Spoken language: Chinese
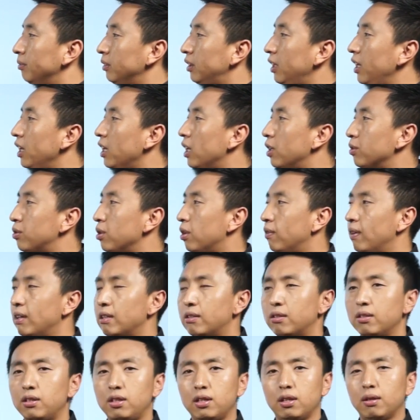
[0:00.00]
第一个，需要问
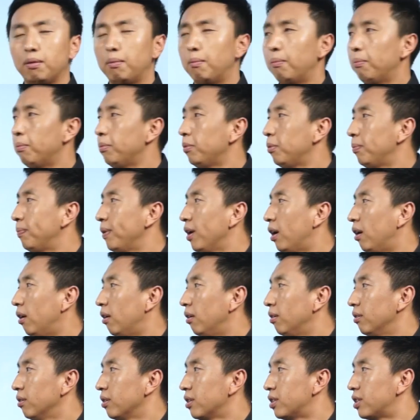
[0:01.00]
自己目
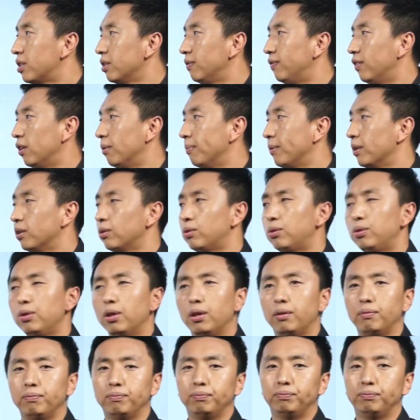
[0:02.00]
标是否明确；